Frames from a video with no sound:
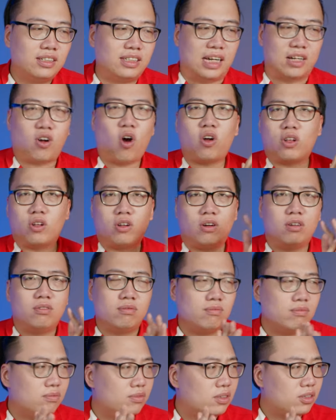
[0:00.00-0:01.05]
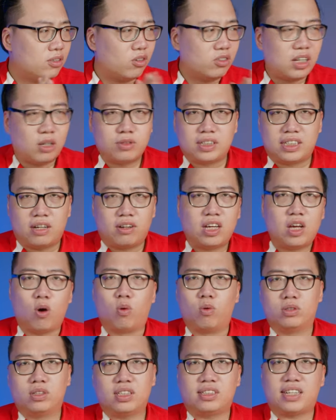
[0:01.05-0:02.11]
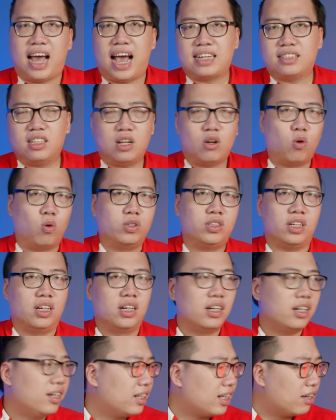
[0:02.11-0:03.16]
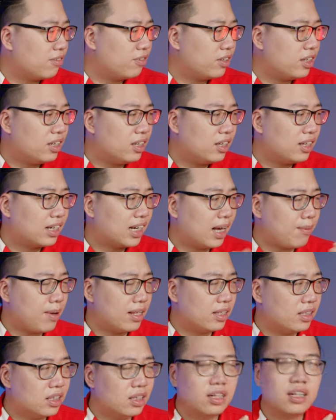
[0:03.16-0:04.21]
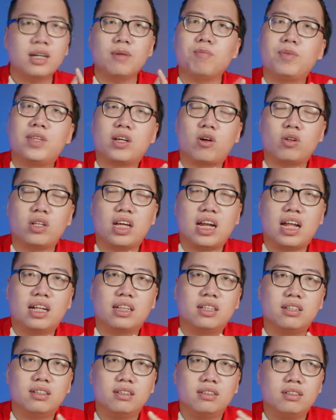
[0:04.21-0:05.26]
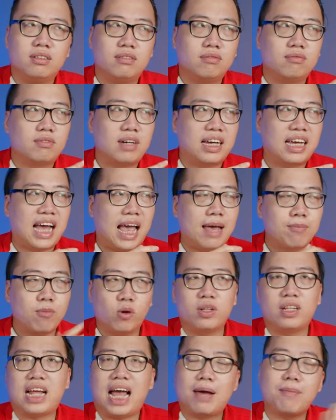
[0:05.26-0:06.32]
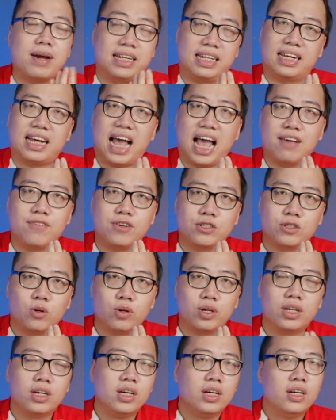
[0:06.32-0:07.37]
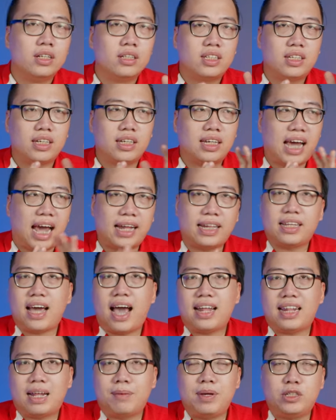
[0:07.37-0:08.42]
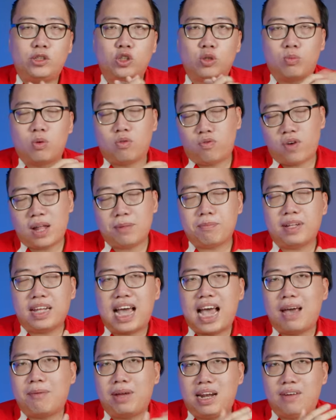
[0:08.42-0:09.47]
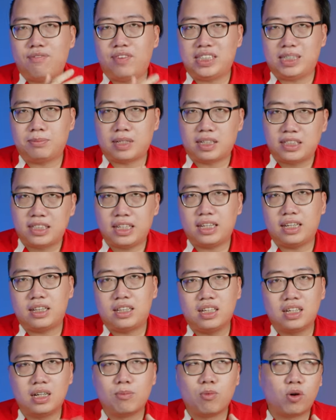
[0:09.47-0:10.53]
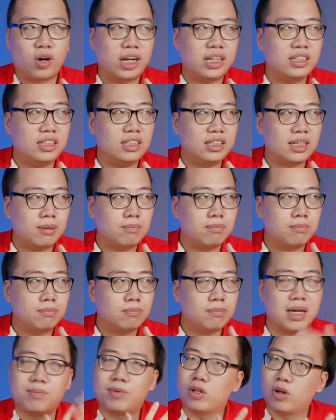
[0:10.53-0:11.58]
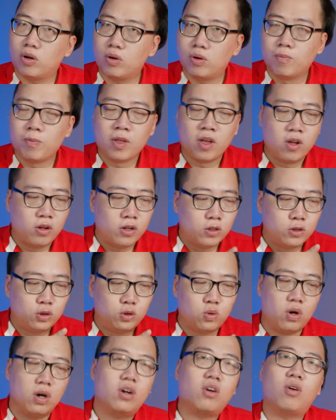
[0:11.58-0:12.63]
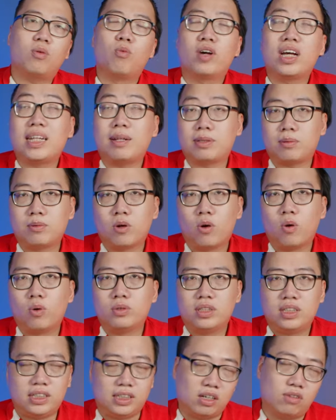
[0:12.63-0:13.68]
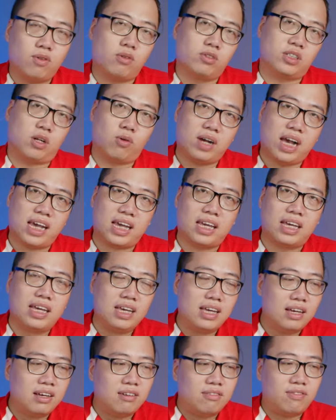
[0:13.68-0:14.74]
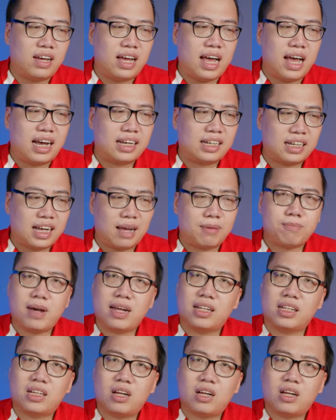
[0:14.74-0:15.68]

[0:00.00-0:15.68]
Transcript: giá coi nó nó giao dịch theo kiểu rất giá rất là ối trời ơi tại vì các bạn nhớ ấy, thì có thể là từ ngày 21 đến 27 tháng 2 vừa rồi thì ETH đã bị sụt một phát mất 25% giá trị từ 1.970 đô xuống còn 1.500 đô chỉ trong vòng 6 ngày và các bạn